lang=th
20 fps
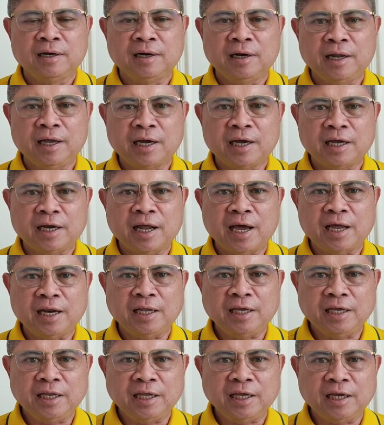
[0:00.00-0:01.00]
และขณะ
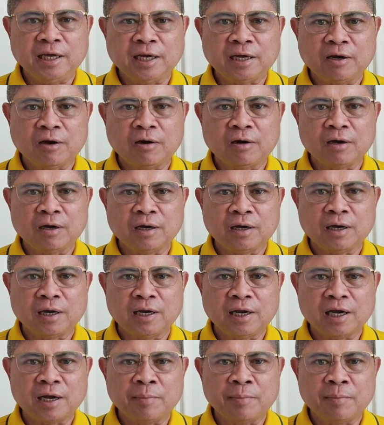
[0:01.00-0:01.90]
นี้เนี่ยคณะ